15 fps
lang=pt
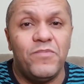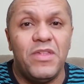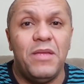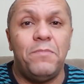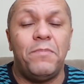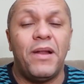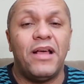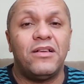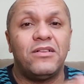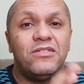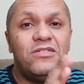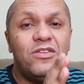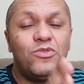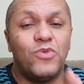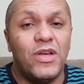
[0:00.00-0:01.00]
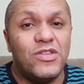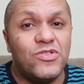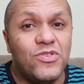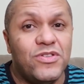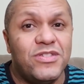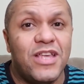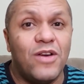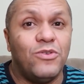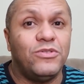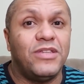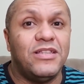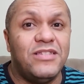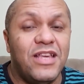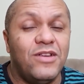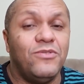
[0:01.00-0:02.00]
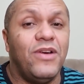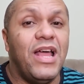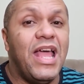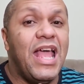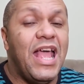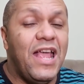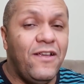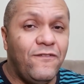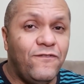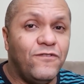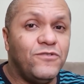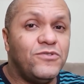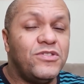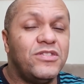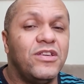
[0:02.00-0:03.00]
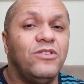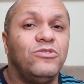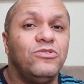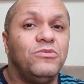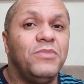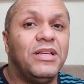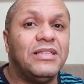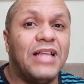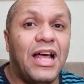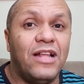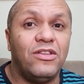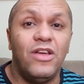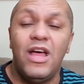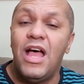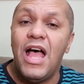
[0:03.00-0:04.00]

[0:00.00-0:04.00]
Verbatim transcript: e para situações que aconteceram em função do mandato.